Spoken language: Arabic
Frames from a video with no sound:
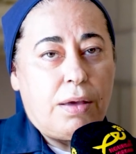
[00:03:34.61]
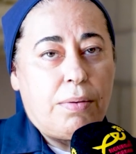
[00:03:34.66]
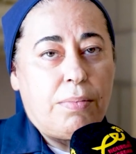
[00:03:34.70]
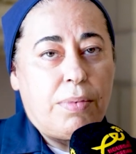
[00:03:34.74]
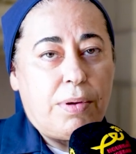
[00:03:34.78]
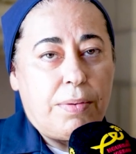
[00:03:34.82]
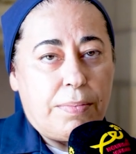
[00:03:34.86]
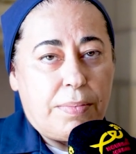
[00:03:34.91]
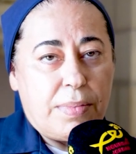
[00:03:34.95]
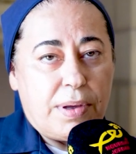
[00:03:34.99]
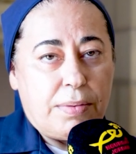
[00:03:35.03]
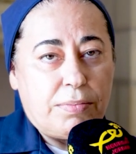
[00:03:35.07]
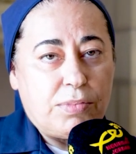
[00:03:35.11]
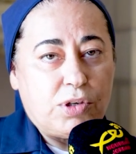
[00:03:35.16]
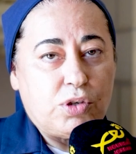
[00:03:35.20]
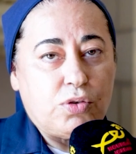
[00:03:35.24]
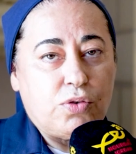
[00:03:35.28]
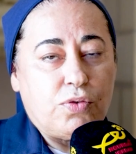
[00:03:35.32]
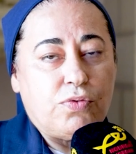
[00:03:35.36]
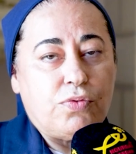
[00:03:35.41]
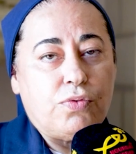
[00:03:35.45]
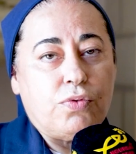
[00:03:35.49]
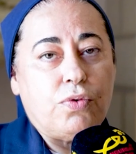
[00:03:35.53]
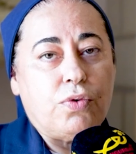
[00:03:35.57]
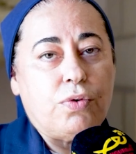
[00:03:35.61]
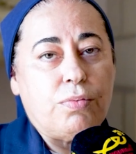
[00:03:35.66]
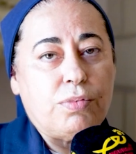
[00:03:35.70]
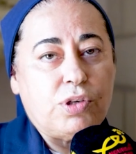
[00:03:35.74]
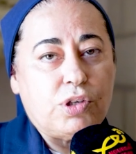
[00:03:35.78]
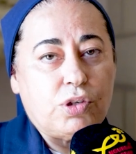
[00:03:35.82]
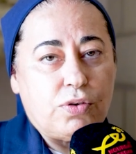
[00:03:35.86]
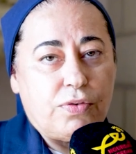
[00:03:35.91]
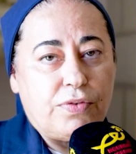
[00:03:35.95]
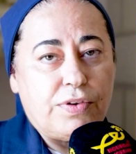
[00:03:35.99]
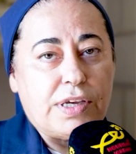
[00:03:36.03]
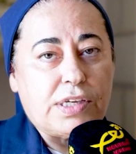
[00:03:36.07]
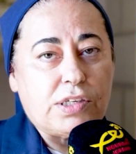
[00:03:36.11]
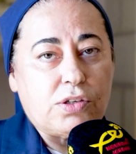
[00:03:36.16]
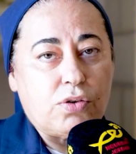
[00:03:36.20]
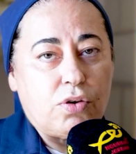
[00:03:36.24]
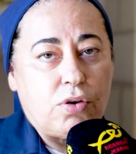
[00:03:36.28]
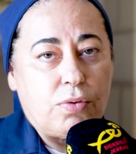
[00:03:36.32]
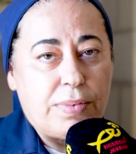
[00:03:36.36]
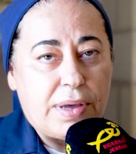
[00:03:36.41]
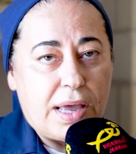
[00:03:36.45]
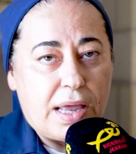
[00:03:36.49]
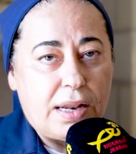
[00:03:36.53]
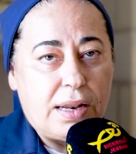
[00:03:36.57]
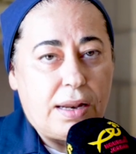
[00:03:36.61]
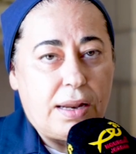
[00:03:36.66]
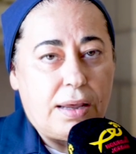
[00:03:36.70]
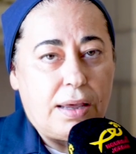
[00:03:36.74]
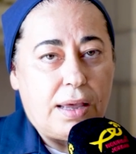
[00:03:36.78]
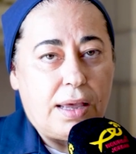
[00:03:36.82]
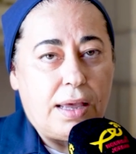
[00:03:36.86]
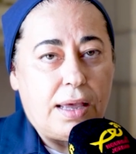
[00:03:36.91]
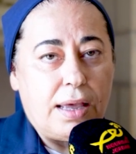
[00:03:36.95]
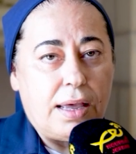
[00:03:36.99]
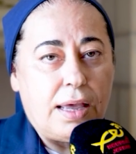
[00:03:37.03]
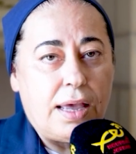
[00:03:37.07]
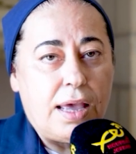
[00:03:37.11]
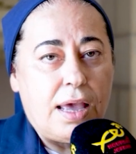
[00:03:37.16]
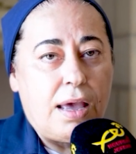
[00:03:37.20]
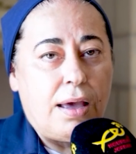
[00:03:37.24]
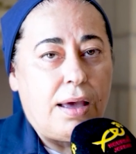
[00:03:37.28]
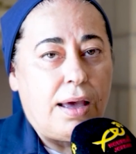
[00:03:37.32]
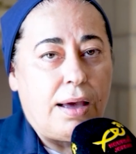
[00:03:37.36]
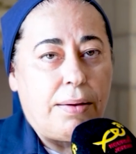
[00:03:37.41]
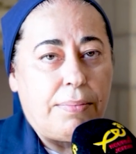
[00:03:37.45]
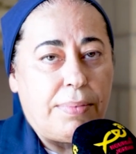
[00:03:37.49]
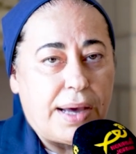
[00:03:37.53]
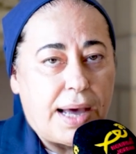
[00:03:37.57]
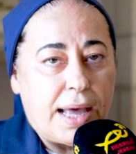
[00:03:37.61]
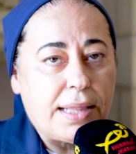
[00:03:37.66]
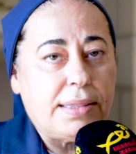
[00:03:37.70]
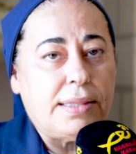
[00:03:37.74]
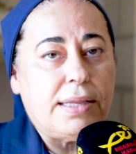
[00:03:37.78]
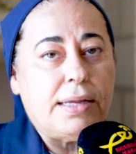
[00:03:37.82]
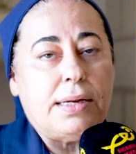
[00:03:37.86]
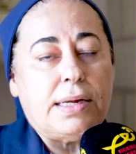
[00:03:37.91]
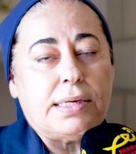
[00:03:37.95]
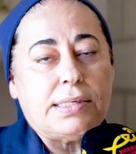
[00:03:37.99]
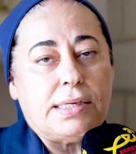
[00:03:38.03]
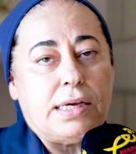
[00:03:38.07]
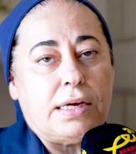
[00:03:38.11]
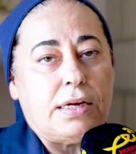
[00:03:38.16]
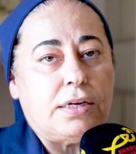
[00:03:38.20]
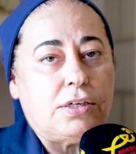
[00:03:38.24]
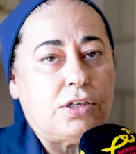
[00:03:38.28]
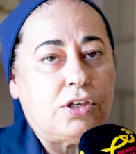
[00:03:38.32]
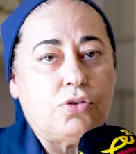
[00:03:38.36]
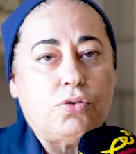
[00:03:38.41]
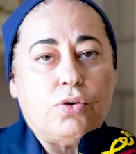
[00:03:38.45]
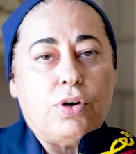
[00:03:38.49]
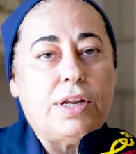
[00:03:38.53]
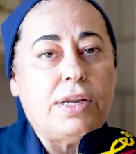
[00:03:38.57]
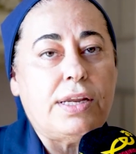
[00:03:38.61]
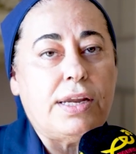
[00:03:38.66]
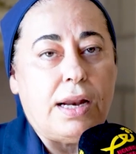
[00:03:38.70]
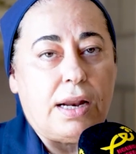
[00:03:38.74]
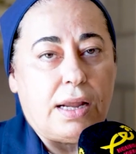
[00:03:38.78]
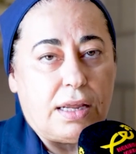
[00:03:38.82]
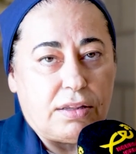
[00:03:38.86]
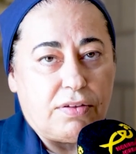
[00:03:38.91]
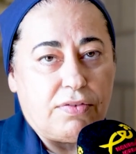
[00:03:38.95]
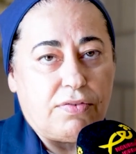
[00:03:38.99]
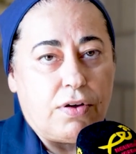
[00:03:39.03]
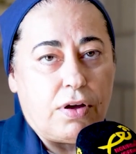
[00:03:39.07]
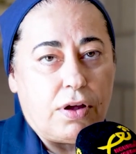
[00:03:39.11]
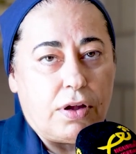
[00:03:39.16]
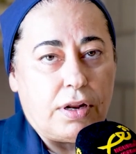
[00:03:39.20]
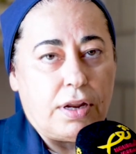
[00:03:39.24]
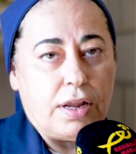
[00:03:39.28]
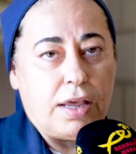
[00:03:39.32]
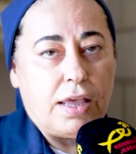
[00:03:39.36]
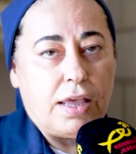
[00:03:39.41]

بنشوفه بنشوف يسوع بغض النظر شو هن الاطفال